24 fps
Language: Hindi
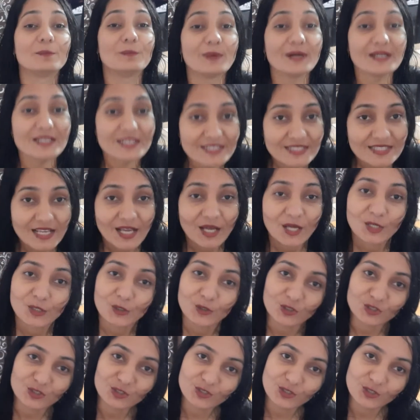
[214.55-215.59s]
बस
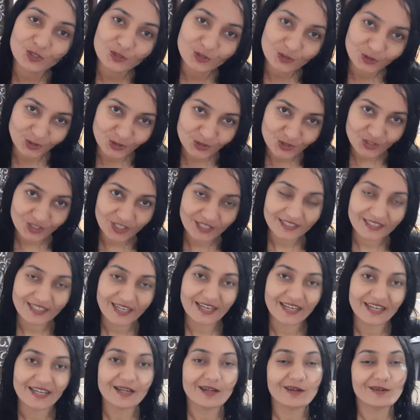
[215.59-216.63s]
खुद को खुश
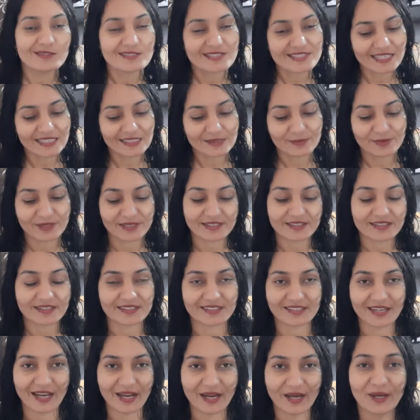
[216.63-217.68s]
रखना है और सेलिब्रेट
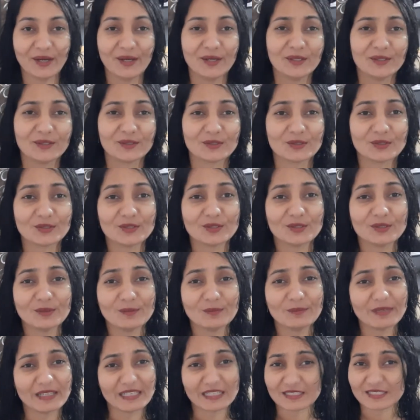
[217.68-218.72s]
करना है तो
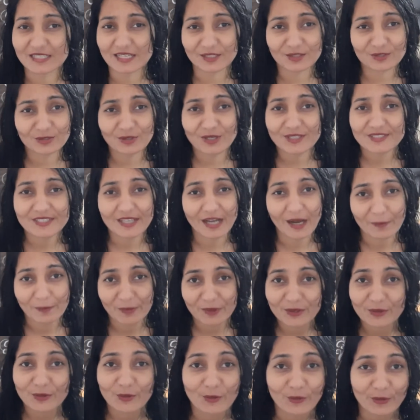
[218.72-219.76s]
मेरे साथ तो आज यहाँ
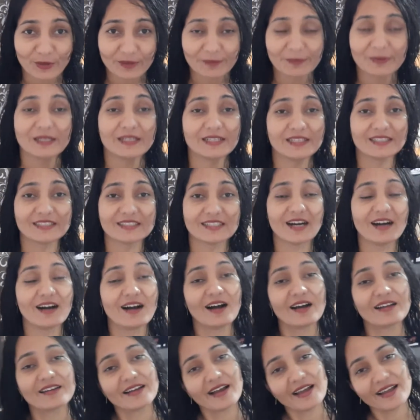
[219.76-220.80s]
पर कोई भी नहीं था
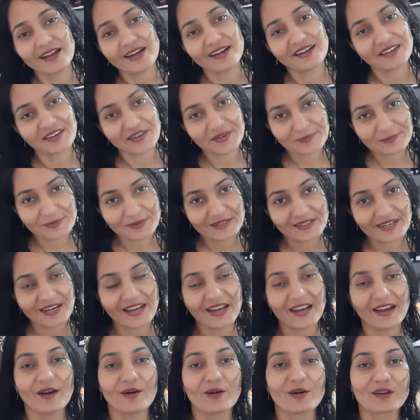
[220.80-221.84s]
अनाया घर पर
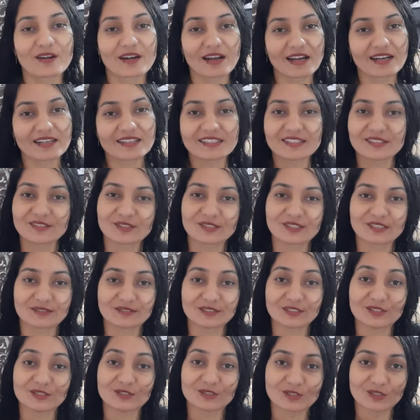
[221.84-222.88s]
है और अंकित और
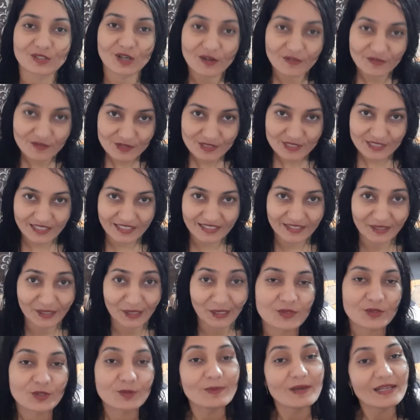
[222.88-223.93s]
रवि दोनों ऑफिस गए
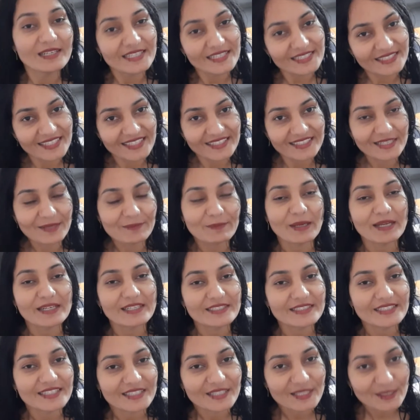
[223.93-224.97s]
हैं मैंने क्या किया
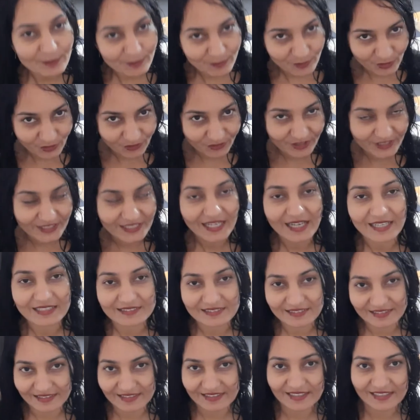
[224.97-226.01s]
मैंने देखी मूवी
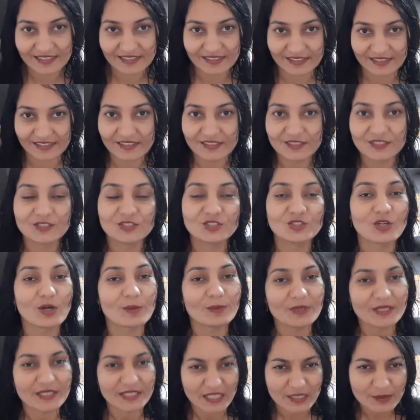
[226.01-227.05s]
अतरंगी रे जो
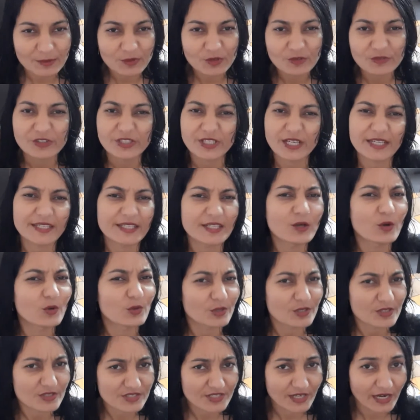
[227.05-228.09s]
अभी नई मूवी आई है
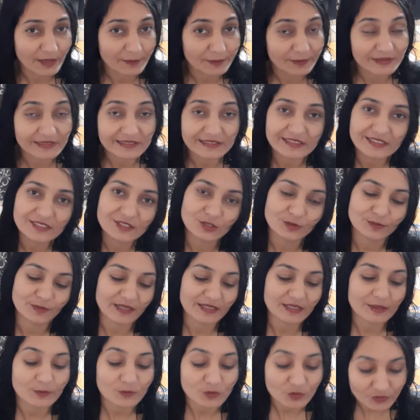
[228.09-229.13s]
हॉट स्टार पर थी तो
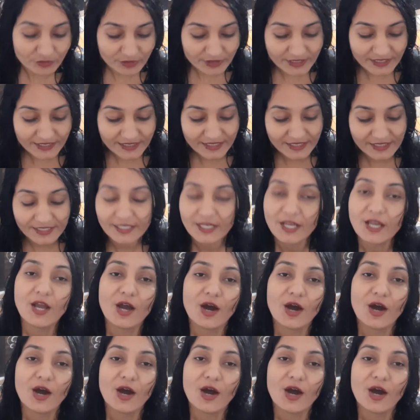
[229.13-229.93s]
मैंने मूवी देखी